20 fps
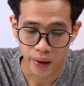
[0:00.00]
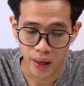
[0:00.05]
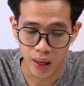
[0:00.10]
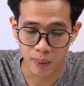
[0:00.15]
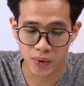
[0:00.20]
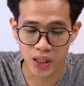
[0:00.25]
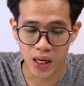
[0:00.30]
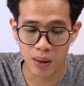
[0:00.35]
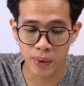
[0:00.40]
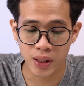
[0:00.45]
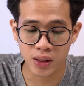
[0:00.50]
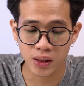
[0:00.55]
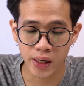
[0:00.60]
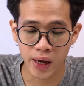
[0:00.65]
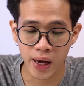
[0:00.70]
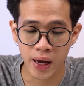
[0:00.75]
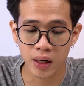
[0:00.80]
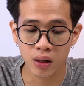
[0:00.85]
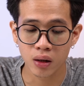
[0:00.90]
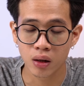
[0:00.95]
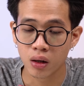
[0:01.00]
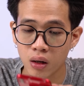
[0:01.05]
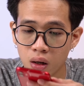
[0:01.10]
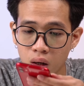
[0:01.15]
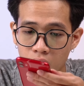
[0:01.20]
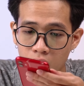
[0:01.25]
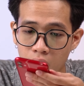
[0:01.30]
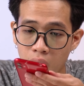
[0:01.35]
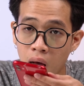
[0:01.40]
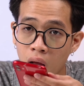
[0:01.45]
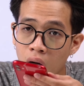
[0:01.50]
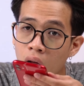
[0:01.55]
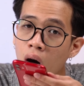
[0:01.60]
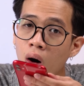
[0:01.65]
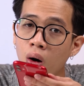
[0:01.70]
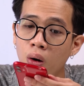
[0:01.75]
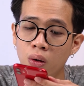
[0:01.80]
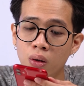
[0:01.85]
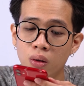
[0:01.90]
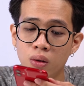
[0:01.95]
Kiểm tra mic trên.
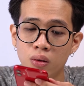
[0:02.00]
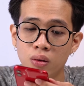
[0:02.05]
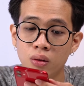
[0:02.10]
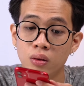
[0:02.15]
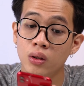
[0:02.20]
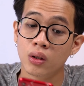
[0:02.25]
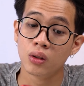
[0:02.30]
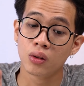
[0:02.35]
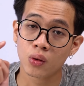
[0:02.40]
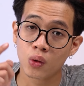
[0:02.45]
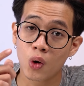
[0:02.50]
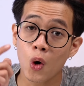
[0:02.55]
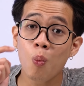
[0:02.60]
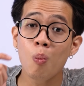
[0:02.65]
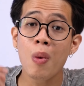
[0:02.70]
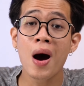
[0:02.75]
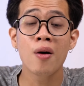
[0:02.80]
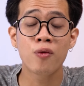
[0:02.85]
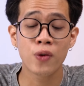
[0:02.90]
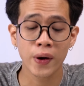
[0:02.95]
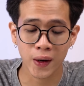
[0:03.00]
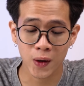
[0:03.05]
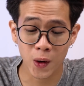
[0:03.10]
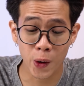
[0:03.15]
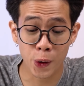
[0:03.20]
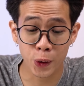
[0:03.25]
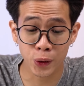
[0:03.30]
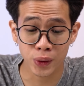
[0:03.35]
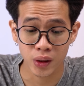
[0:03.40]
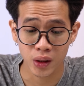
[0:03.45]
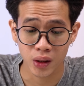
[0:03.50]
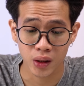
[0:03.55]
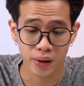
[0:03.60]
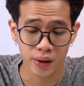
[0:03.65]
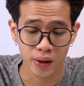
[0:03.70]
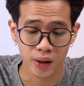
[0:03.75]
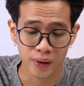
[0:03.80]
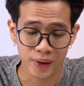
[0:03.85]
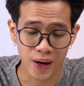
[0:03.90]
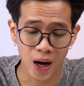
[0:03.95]
Alo. Cũng perfect luôn
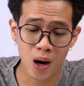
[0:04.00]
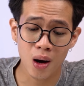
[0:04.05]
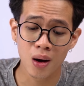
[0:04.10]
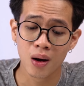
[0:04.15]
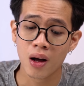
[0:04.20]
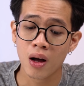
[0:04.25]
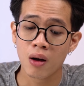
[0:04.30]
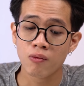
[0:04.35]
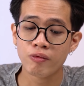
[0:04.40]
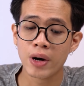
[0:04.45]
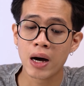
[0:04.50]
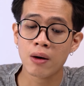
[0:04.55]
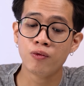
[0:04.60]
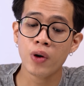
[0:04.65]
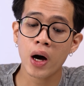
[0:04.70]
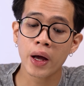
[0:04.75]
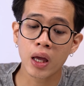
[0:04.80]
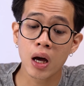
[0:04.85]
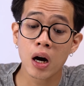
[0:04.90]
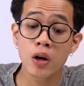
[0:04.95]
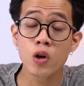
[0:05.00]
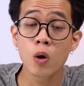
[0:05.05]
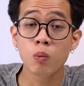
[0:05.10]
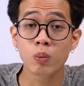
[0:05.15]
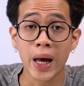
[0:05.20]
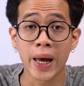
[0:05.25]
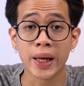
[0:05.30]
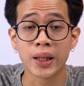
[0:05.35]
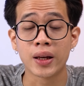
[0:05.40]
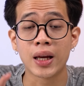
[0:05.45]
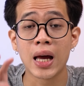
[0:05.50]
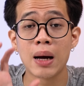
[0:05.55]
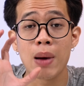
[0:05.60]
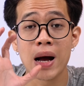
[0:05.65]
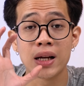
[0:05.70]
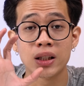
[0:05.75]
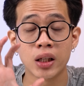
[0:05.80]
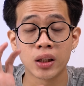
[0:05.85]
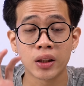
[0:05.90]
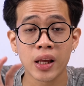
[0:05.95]
đó và với cái ứng dụng này thì các
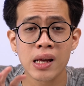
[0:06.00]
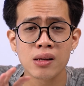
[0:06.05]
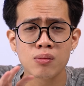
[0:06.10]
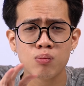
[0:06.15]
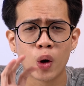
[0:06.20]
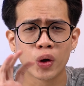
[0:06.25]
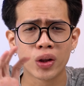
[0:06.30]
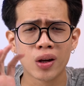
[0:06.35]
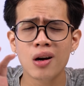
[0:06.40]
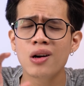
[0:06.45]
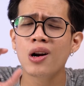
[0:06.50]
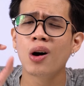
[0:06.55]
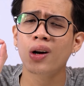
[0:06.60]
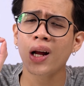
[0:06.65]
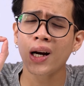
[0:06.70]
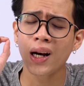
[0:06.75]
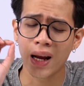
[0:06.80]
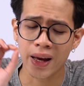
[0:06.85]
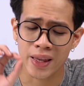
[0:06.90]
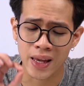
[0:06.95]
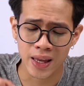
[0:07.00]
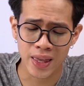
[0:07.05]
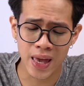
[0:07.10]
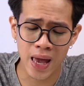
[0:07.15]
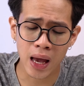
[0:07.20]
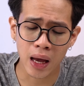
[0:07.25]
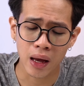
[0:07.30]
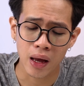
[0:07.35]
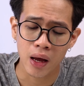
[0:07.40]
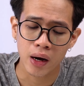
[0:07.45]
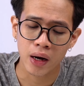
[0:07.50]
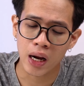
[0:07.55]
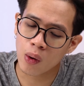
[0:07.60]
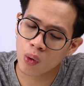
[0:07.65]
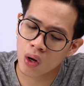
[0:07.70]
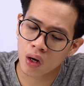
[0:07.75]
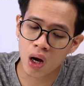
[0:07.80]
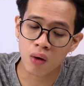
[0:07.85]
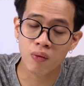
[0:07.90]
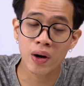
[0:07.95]
bạn sẽ test mọi thứ nó rất là dễ dàng
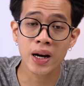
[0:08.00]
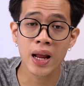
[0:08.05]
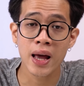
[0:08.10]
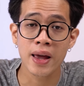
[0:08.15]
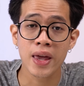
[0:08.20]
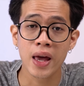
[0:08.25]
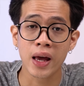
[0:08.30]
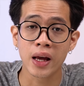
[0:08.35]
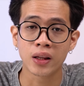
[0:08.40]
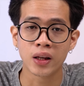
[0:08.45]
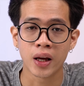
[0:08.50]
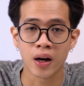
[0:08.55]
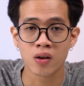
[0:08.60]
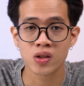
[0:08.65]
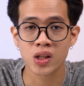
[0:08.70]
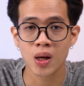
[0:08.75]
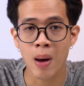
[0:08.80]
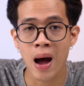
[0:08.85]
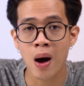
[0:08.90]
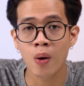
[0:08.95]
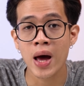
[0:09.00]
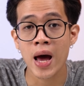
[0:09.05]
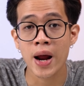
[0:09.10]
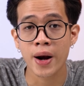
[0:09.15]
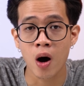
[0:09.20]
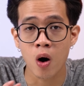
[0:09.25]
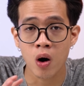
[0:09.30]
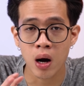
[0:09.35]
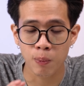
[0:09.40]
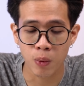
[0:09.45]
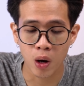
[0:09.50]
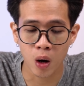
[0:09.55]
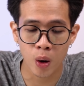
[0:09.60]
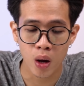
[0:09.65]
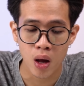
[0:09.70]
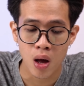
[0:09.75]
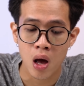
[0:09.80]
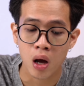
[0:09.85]
nếu nó có vấn đề gì thì nó sẽ báo ra đó gặp lỗi